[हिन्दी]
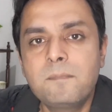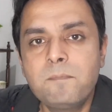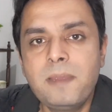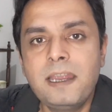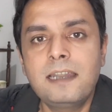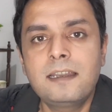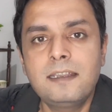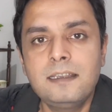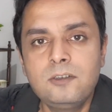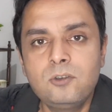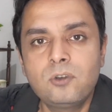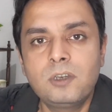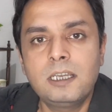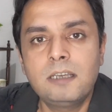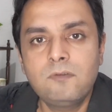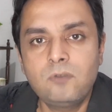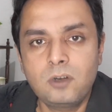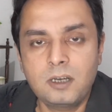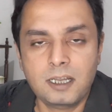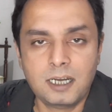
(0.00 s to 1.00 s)
बैटिंग जो
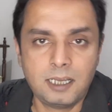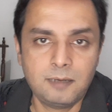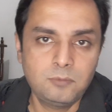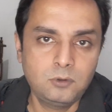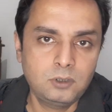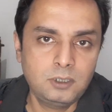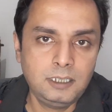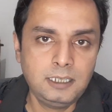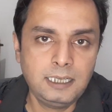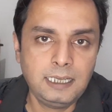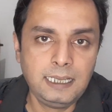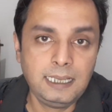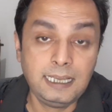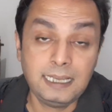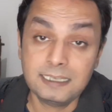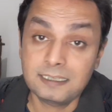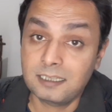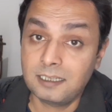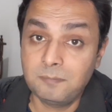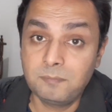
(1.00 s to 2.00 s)
है वो ख़राब होती है
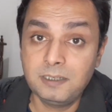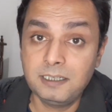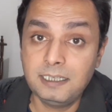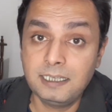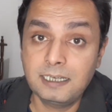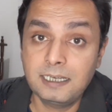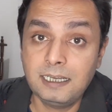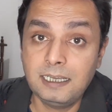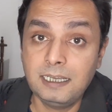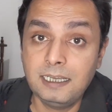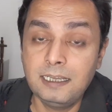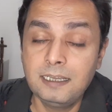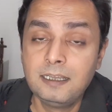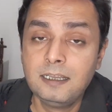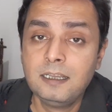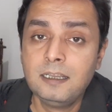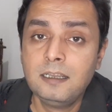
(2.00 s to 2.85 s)
ऐसा हमने देखा है